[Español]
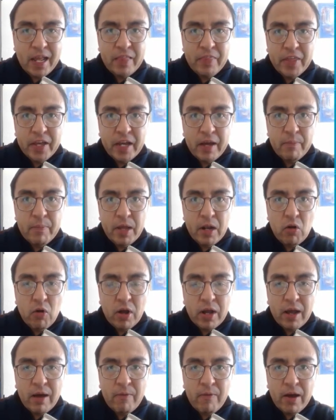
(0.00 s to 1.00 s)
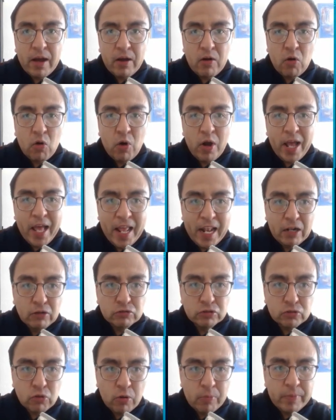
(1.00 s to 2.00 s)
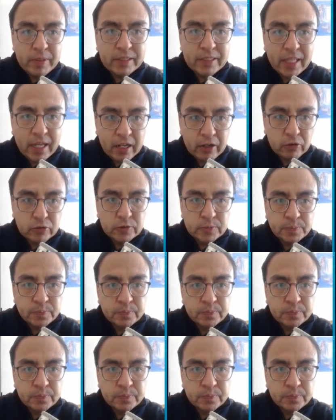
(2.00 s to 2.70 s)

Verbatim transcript: déjamelo acá abajo en los comentarios.